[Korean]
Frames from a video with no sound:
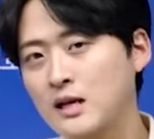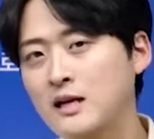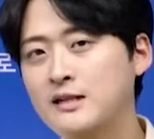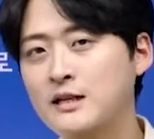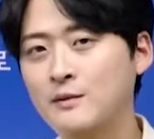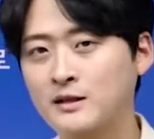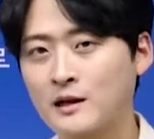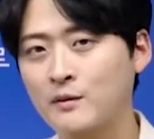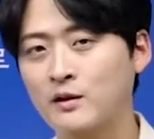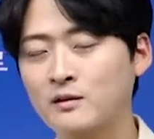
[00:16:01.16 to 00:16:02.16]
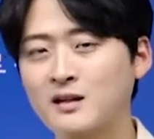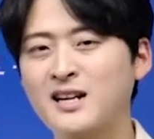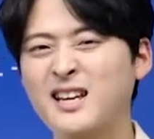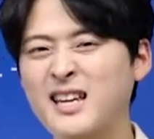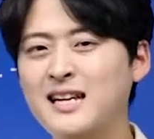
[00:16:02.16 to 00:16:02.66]
1, 2, 3이 있다면
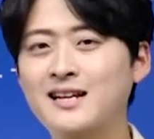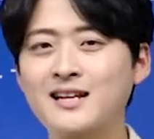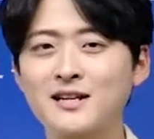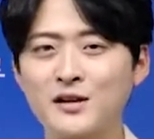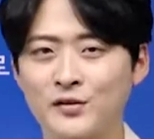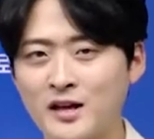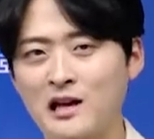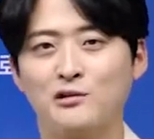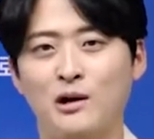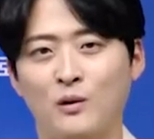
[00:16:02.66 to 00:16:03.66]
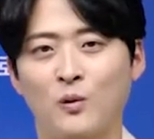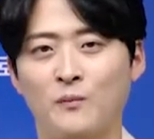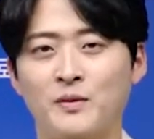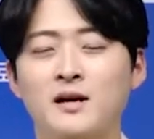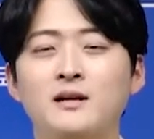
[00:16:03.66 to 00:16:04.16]
1, 2를 연기하기도 하고
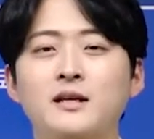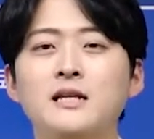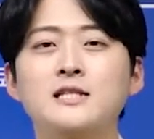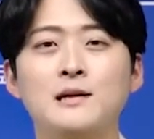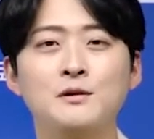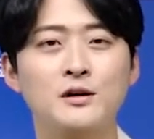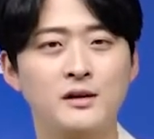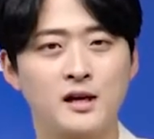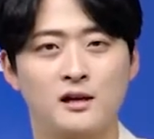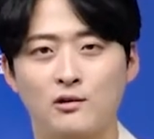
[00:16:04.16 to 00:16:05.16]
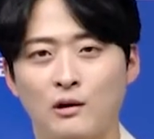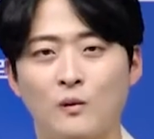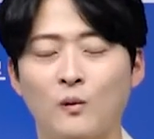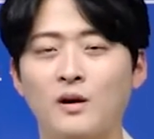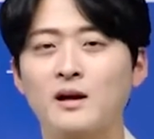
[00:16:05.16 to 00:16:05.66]
2, 3을 연기하기도
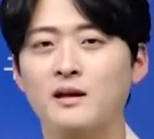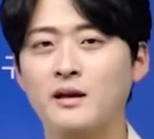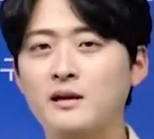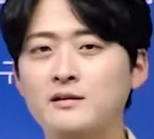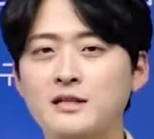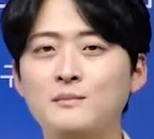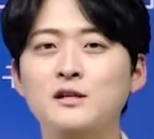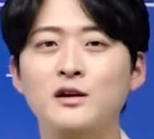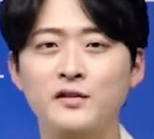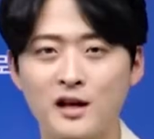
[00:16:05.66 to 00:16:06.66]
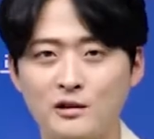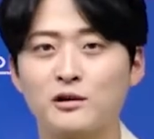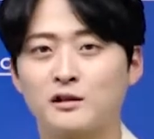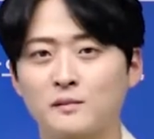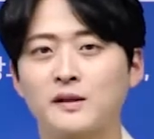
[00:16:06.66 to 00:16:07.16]
하고 1, 3을 연기하기도
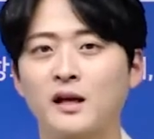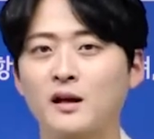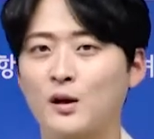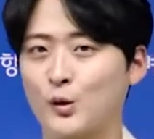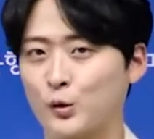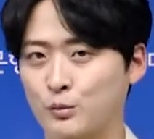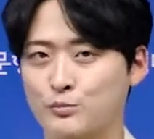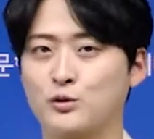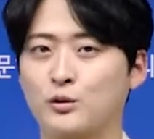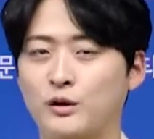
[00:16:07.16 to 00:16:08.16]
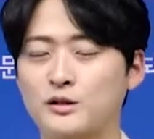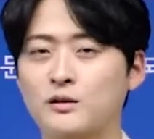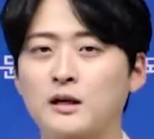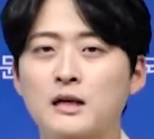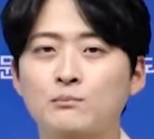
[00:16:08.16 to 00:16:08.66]
하기 때문에 어렵죠.
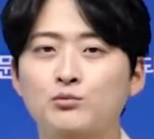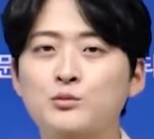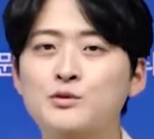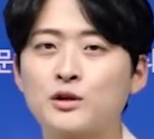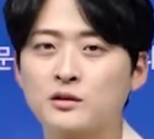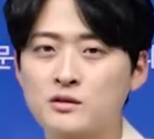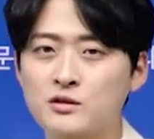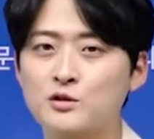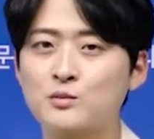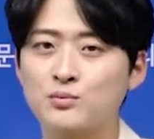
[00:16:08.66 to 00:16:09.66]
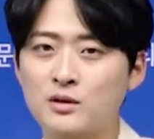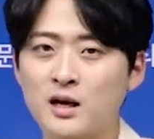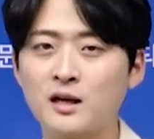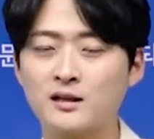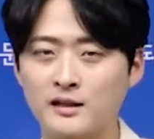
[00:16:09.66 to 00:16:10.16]
그래서 부분적인 특정이 좀
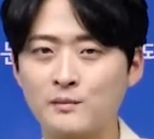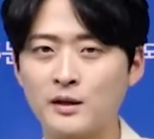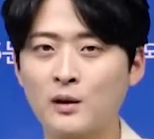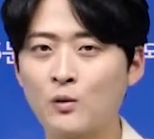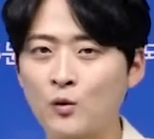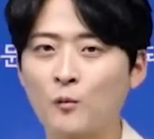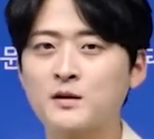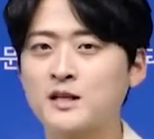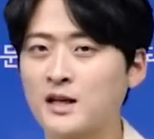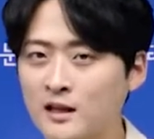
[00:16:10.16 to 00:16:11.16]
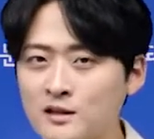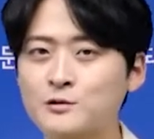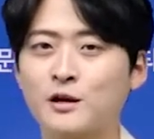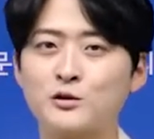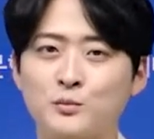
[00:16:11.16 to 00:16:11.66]
불가하기 때문에 꼼꼼히 잘 읽는
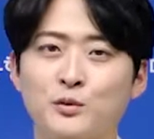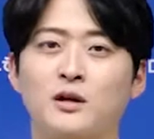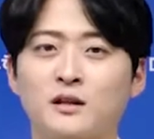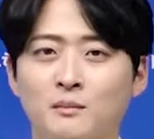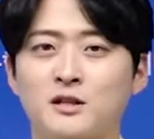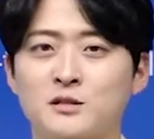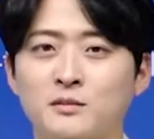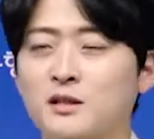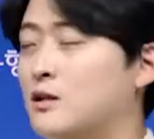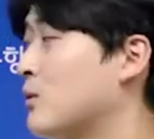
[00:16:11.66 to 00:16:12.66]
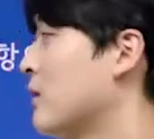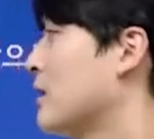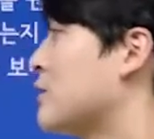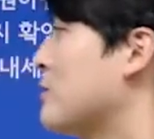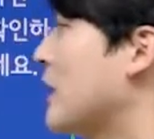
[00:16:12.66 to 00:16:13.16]
습관이 좀 필요하다는 말씀을 드리도록
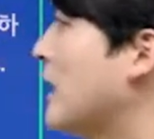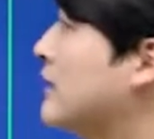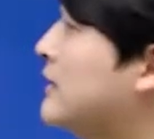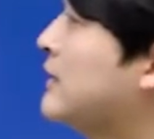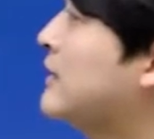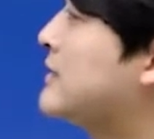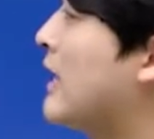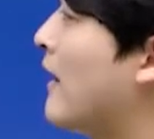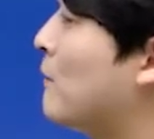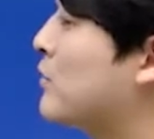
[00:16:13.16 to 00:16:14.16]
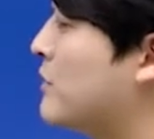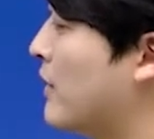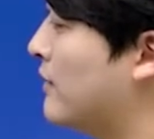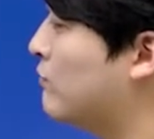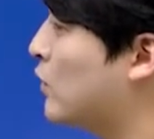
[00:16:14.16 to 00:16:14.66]
하겠습니다. 자,
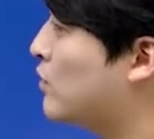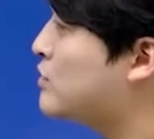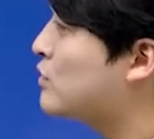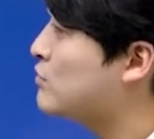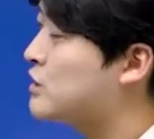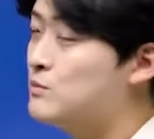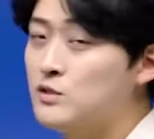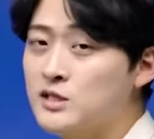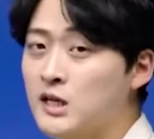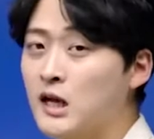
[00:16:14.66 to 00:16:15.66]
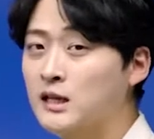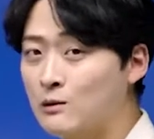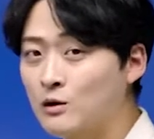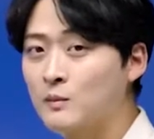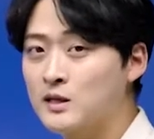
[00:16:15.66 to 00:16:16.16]
보시면 이런 식으로 지문이 3개
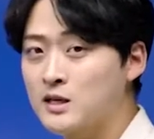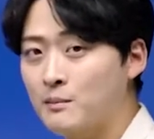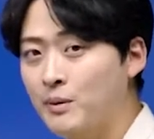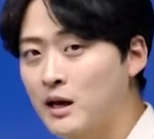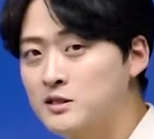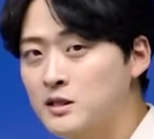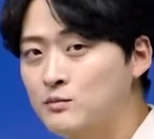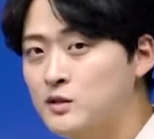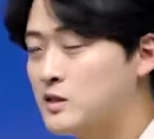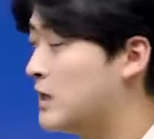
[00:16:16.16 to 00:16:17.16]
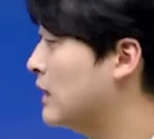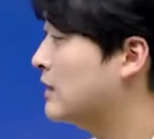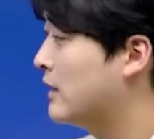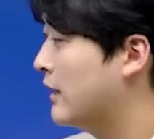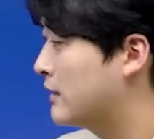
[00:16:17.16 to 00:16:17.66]
나올 겁니다. 제가 페이지의 문제상
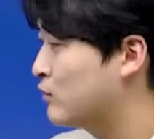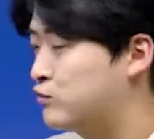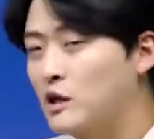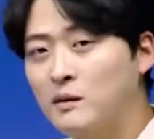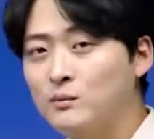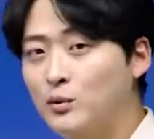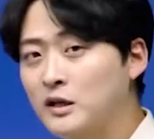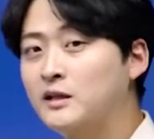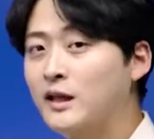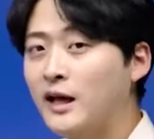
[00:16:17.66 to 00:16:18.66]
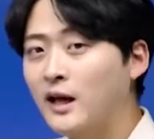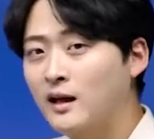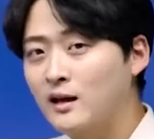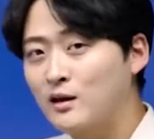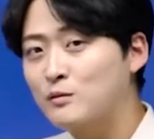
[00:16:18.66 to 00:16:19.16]
일단 두 개만 보이는데
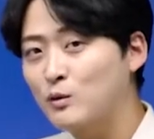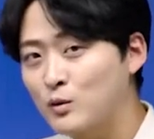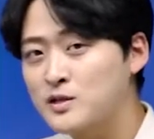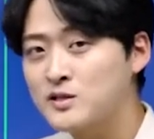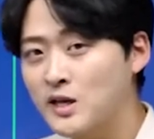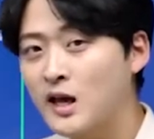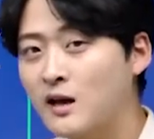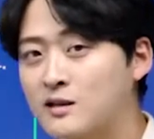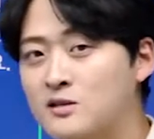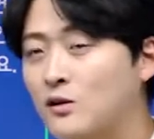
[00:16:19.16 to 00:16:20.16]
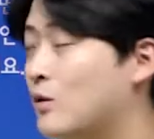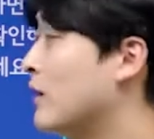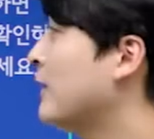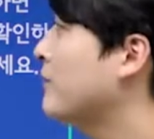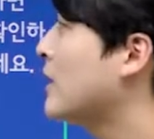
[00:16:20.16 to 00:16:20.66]
여러분 교재는 3개가 있을
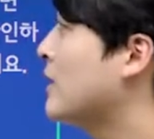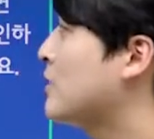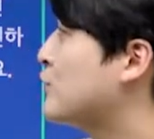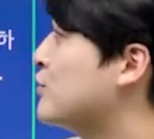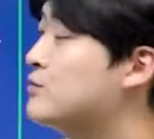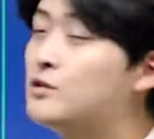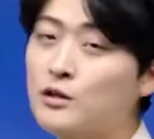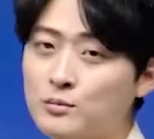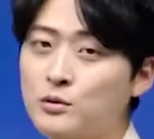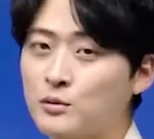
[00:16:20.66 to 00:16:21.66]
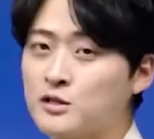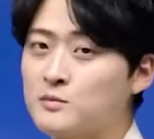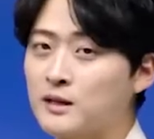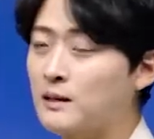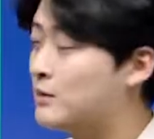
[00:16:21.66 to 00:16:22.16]
거예요. 순서대로 풀어보겠습니다.